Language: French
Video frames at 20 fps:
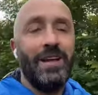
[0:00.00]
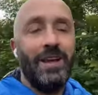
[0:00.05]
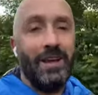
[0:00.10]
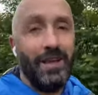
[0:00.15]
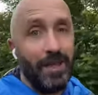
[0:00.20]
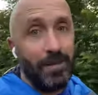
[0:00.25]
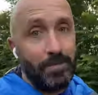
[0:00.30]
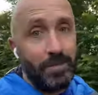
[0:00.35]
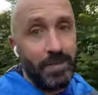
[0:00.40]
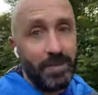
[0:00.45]

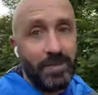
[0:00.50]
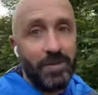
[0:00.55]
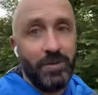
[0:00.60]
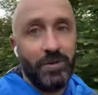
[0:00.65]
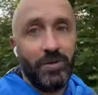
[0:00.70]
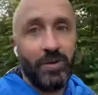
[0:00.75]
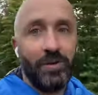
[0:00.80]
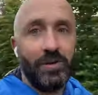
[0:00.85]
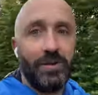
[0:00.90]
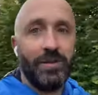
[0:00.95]
la piscine
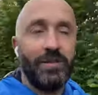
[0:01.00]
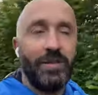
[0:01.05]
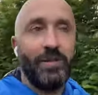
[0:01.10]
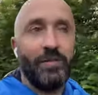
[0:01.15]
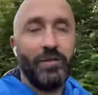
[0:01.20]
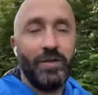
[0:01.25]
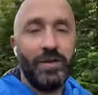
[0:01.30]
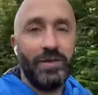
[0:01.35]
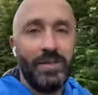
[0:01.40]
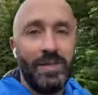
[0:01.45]
coque cette
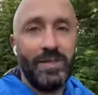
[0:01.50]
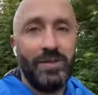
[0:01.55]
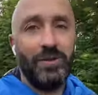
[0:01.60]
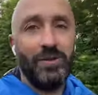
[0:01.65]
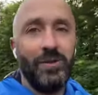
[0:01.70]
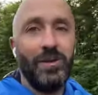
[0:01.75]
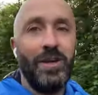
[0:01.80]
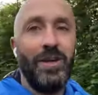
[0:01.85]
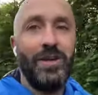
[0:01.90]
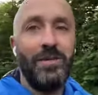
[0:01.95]
fois-ci
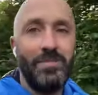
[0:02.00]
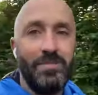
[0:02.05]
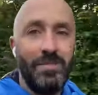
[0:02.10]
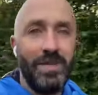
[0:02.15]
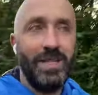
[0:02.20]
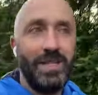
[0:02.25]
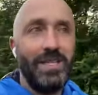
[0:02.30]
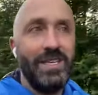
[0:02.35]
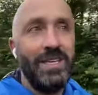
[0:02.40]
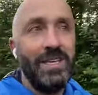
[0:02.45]
de
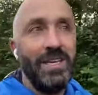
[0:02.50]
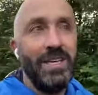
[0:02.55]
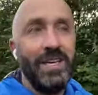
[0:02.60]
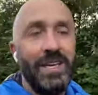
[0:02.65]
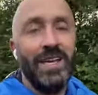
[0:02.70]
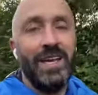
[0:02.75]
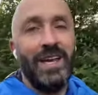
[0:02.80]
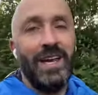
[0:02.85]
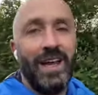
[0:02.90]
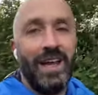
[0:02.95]
Mehdi
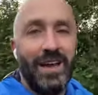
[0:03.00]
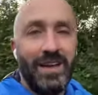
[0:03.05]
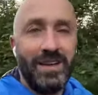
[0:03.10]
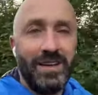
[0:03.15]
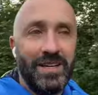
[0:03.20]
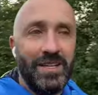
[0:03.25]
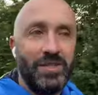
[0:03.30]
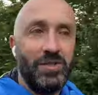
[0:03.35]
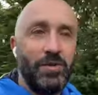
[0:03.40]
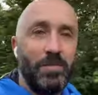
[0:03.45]
en
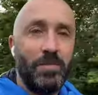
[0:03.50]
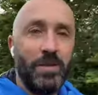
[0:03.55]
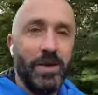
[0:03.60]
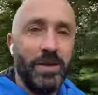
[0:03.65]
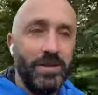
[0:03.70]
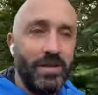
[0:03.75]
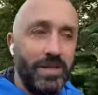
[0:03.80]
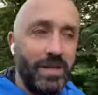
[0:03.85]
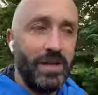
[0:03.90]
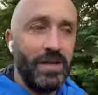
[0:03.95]
région
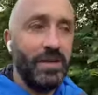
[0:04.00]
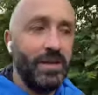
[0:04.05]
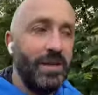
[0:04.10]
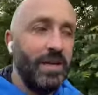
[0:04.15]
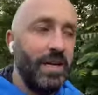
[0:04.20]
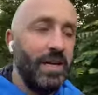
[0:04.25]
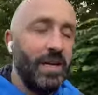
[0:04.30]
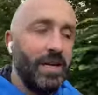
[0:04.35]
parisienne.